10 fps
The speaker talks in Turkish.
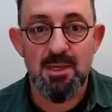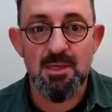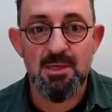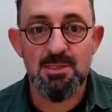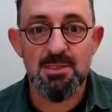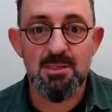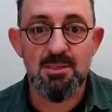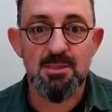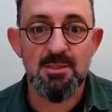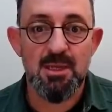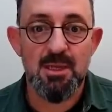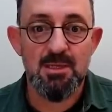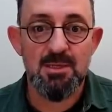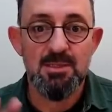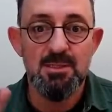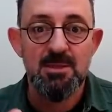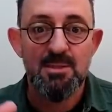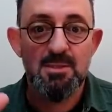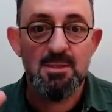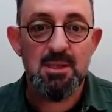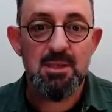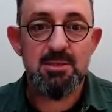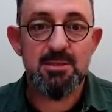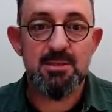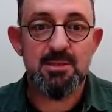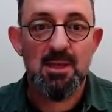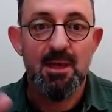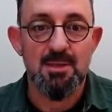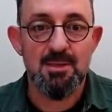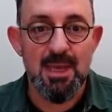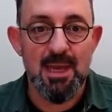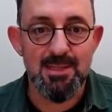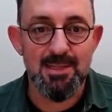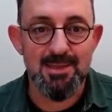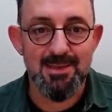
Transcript: Hazel, Hocam. Hazel, Hazel. Gel, geldi.